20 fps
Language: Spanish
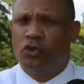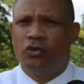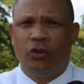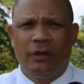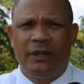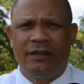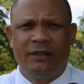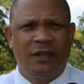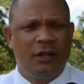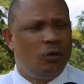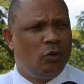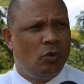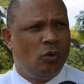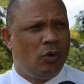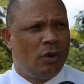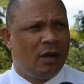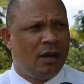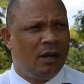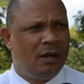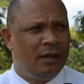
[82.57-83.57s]
Yo soy
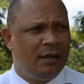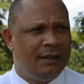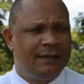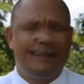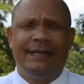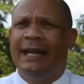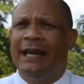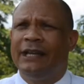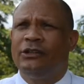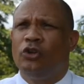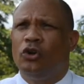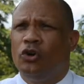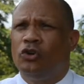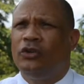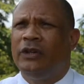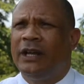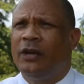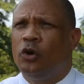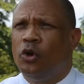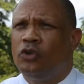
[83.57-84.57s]
antijuca. De hecho,
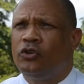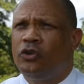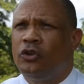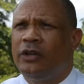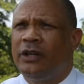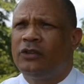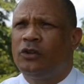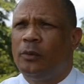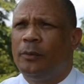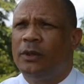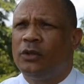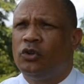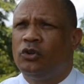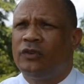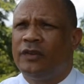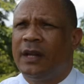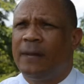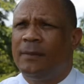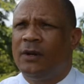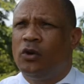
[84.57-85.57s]
los negocios de Ato Mayor
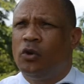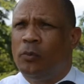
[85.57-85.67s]
saben,